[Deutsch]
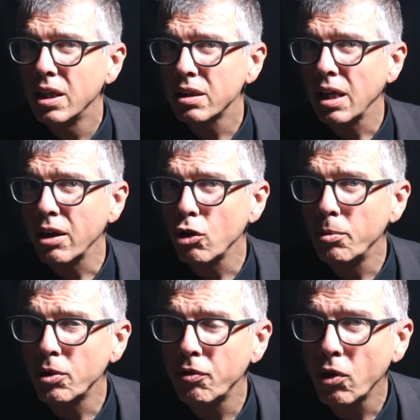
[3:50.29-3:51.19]
Dario
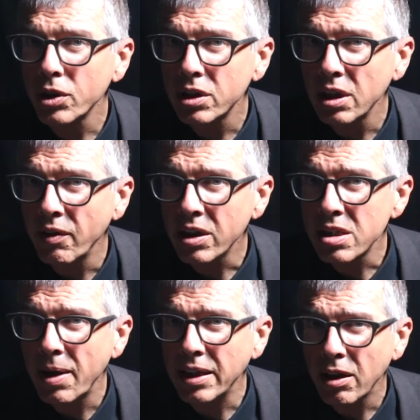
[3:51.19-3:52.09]
Monforte war
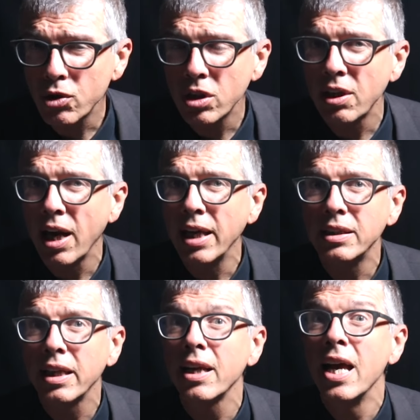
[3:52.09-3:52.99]
2003
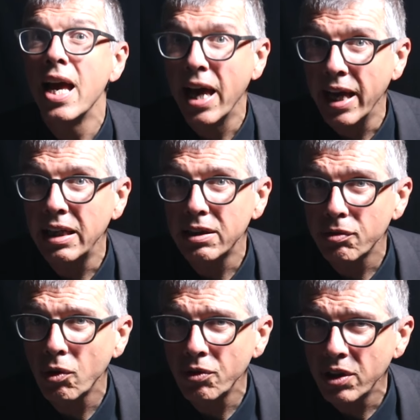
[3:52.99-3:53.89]
der Held
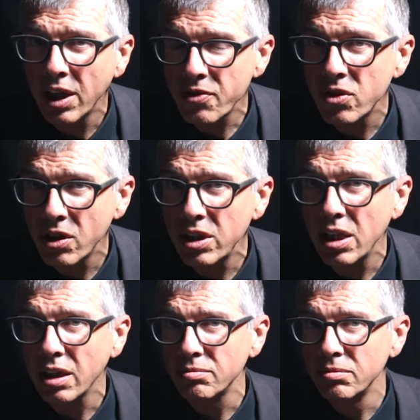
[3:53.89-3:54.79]
von
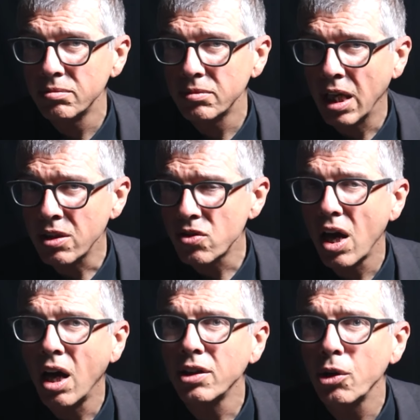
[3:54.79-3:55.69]
Nasseria. Als
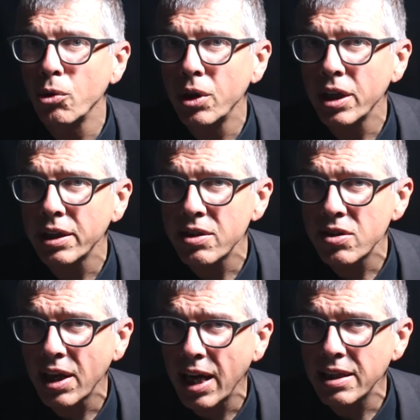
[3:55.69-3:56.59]
Angehöriger
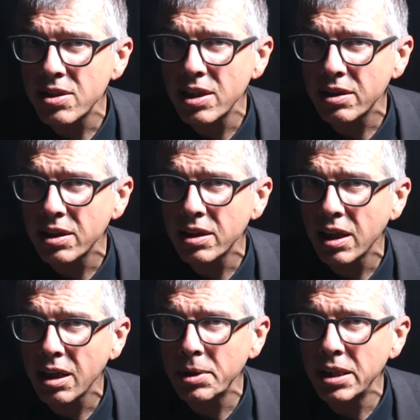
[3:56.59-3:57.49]
des 13.
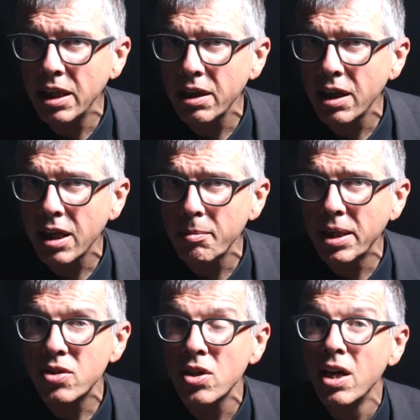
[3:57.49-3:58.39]

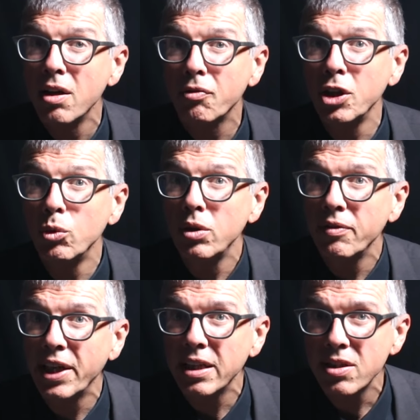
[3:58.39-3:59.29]
Carabinieri-Regiments
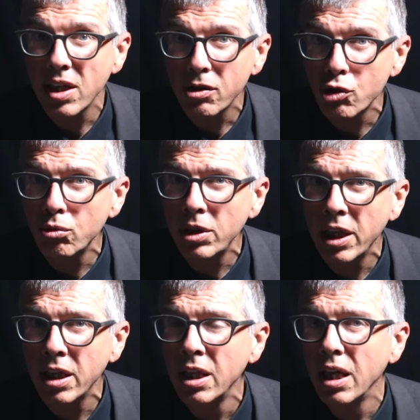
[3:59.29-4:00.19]
Friuli Venezia
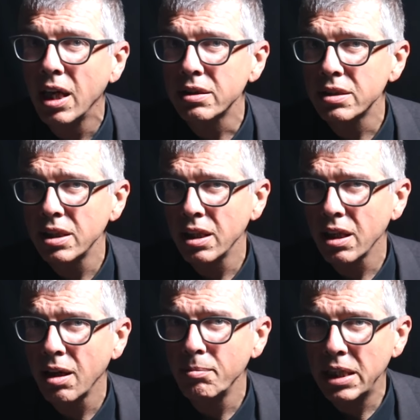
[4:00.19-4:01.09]
Giulia hatte
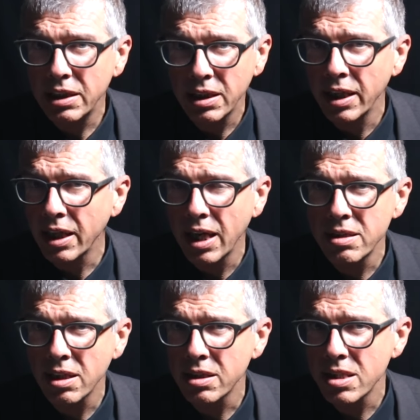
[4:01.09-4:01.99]
er am
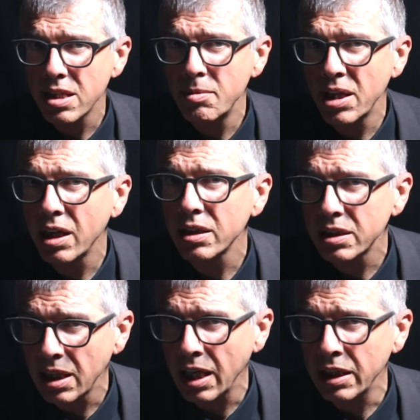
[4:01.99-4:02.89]
Militäreinsatz im
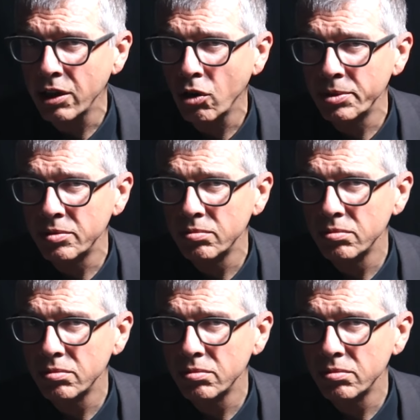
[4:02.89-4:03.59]
Irak teilgenommen.